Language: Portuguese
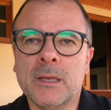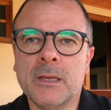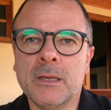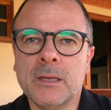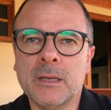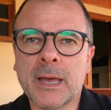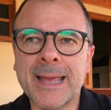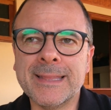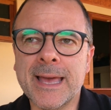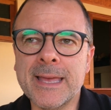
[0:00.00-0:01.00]
E
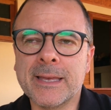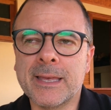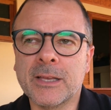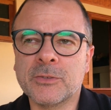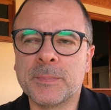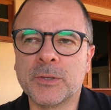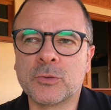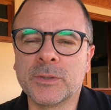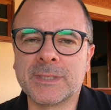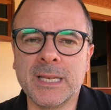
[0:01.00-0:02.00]
a ideia é que as
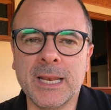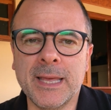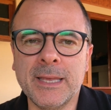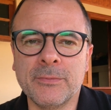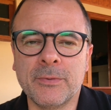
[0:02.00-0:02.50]
pessoas que leem